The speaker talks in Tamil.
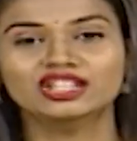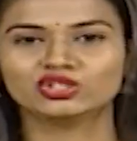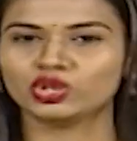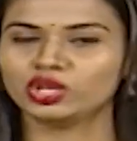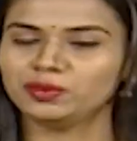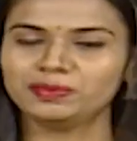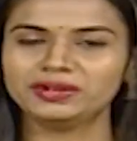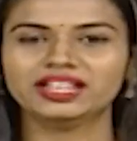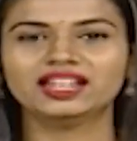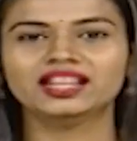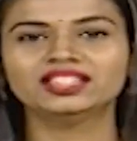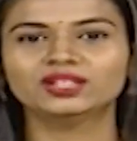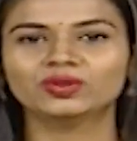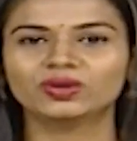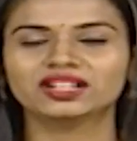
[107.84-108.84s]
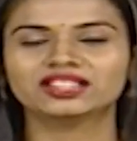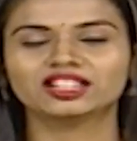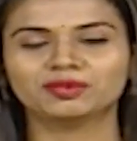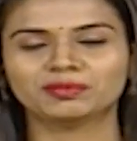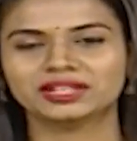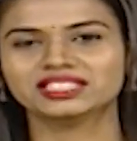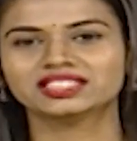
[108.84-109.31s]
ஸோ இப்படியெல்லாம் இந்த
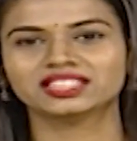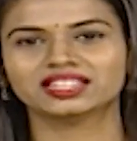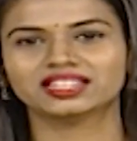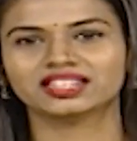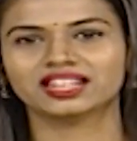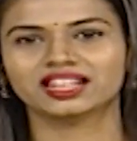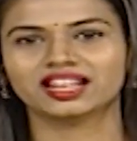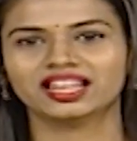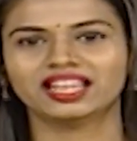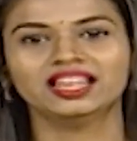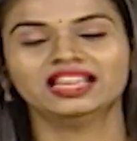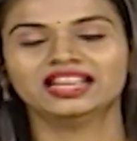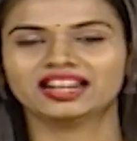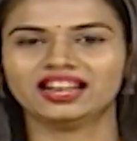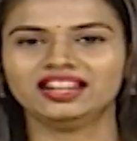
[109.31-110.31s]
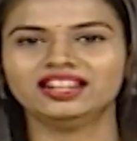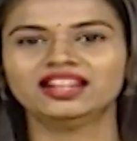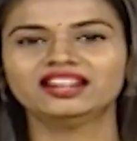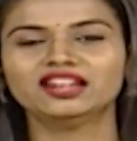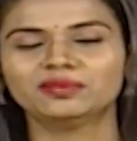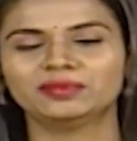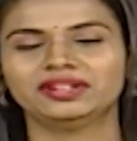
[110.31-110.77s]
உலகத்தில் மனுஷங்க இருக்காங்க
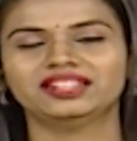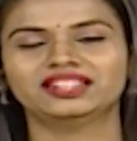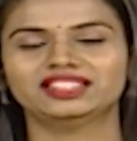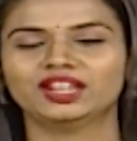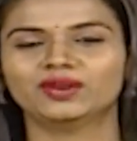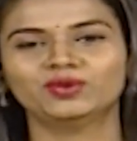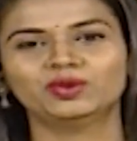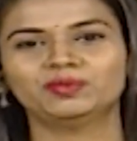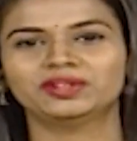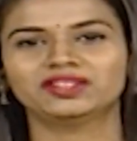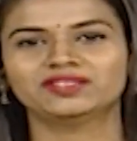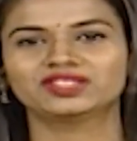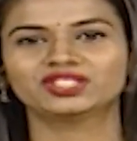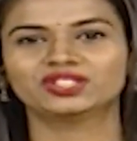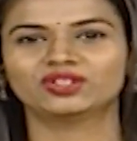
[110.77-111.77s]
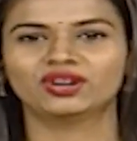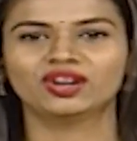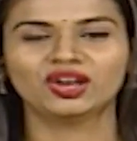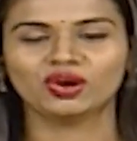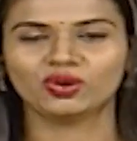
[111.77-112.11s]
கல்யாணம் அப்படிங்கிறது எவ்வளோ பெரிய விஷயம்